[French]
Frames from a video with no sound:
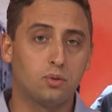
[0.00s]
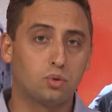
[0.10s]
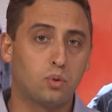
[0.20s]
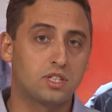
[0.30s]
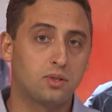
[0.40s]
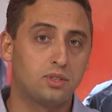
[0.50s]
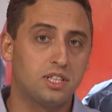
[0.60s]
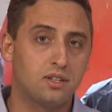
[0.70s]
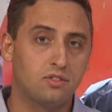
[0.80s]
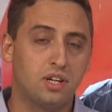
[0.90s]
Au
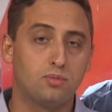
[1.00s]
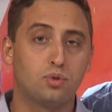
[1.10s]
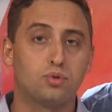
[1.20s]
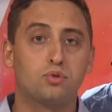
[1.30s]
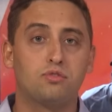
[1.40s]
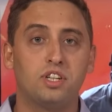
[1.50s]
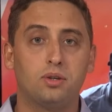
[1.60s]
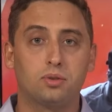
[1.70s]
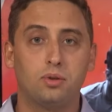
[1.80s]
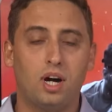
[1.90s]
319e jour du conflit
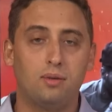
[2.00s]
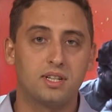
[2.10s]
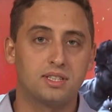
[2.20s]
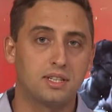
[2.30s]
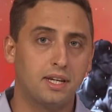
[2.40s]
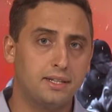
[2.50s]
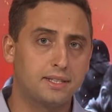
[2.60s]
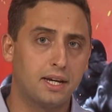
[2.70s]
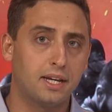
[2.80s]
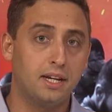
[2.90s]
entre le Hamas et
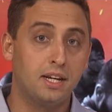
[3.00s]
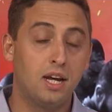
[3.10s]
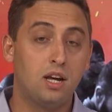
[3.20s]
Israël,